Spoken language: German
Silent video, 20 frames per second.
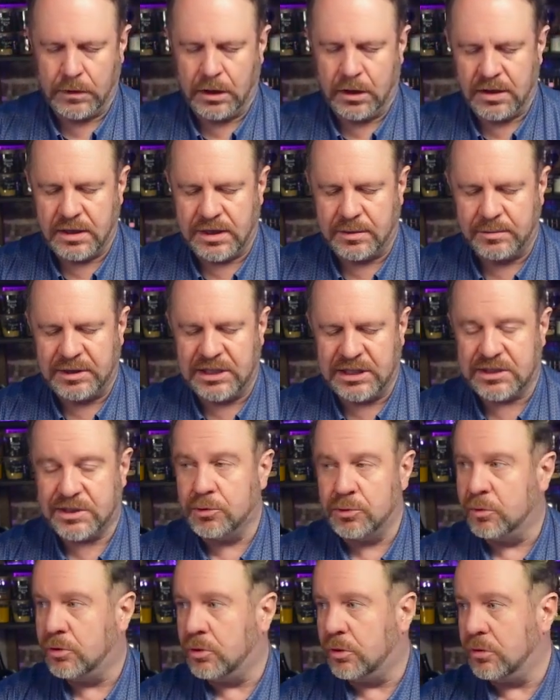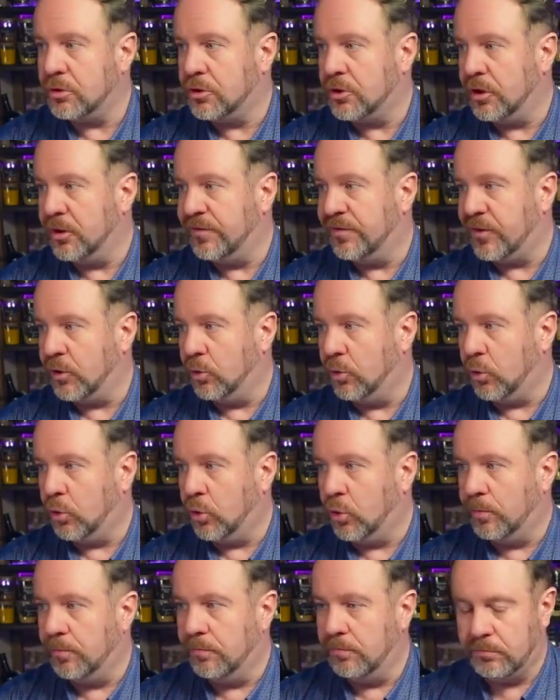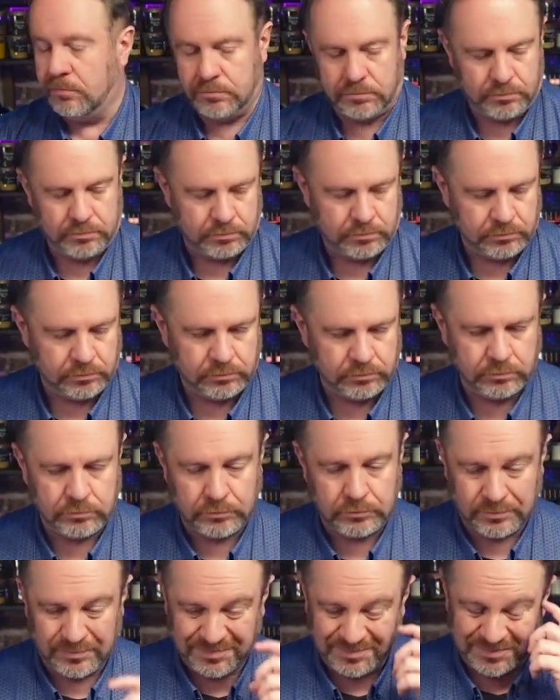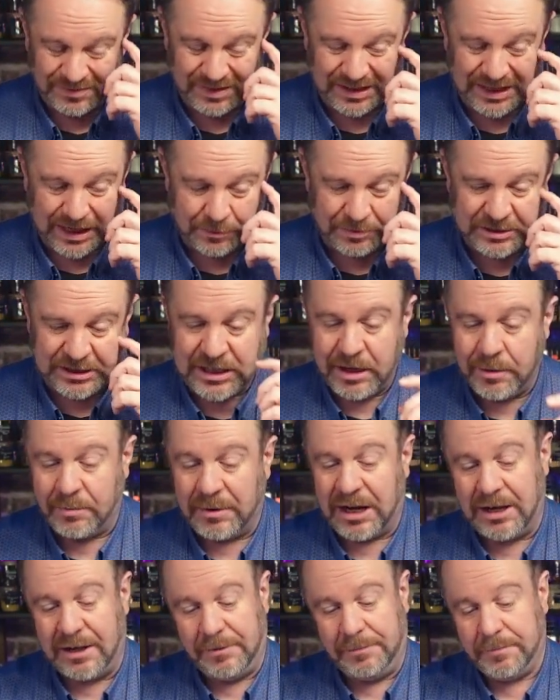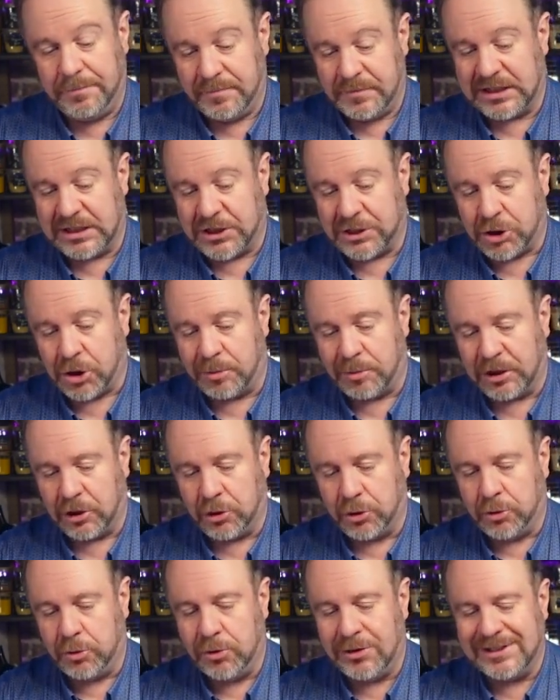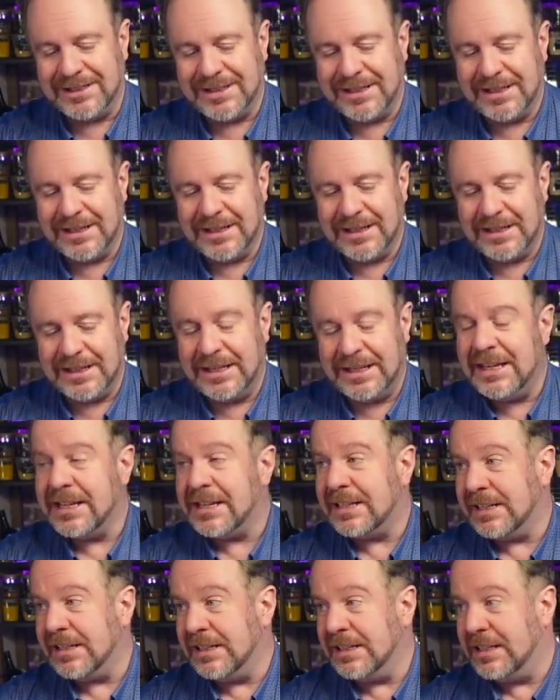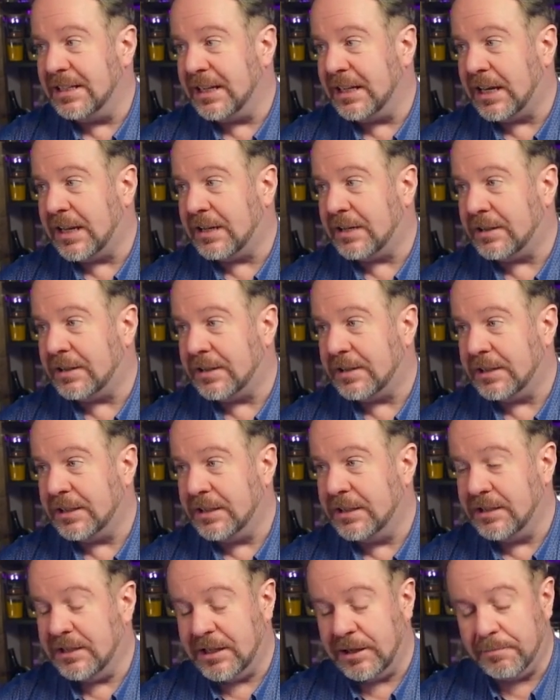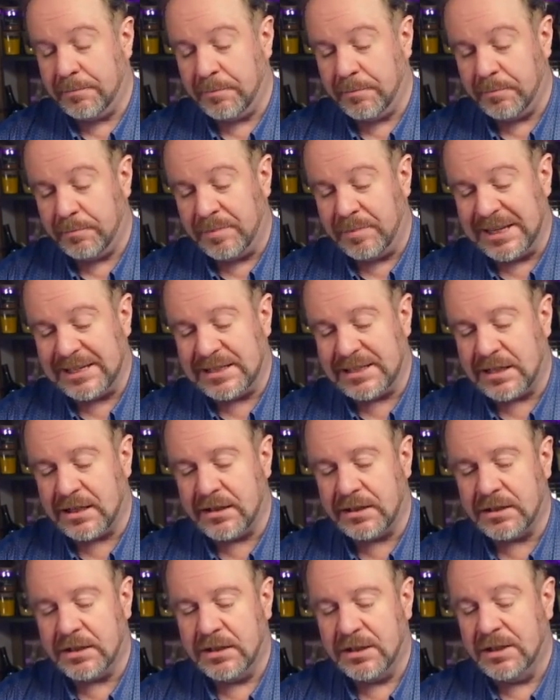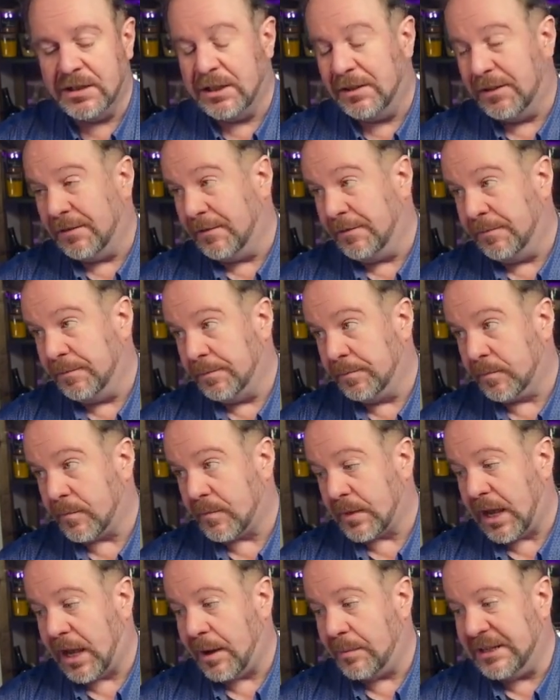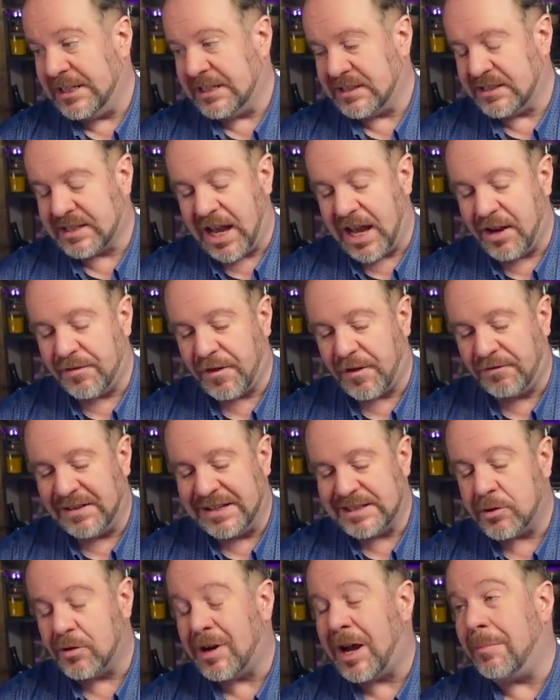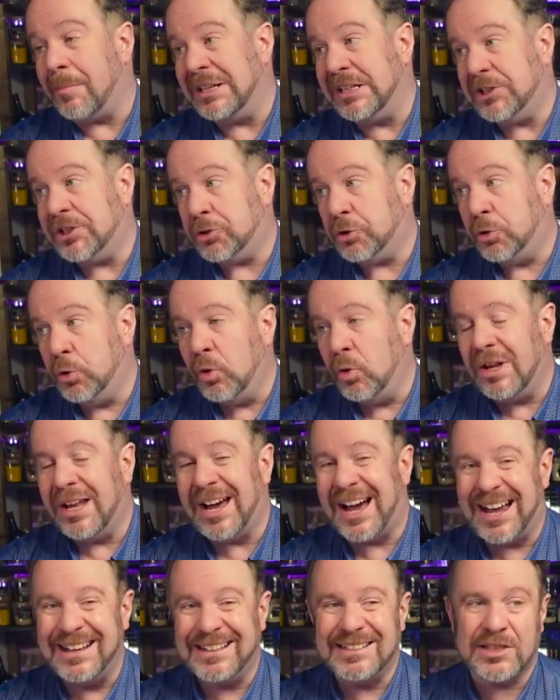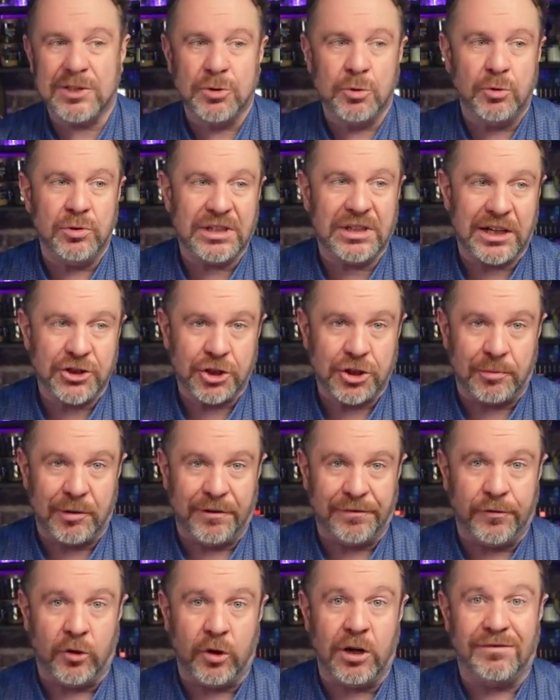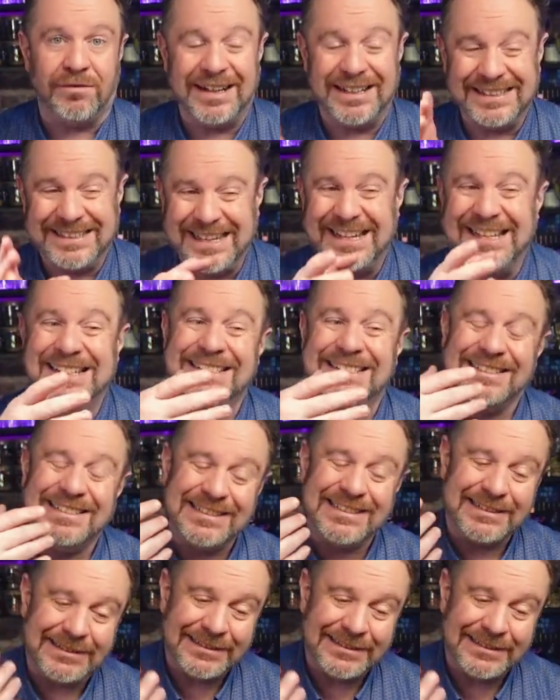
damit ihr zugucken könnt von oben, habe ich hier mal das schon mal gekühlt. Hier in der, in dem Becher habe ich jetzt keine Verwässerung, aber ich kühle alle Zutaten schon mal vor, weil Kälte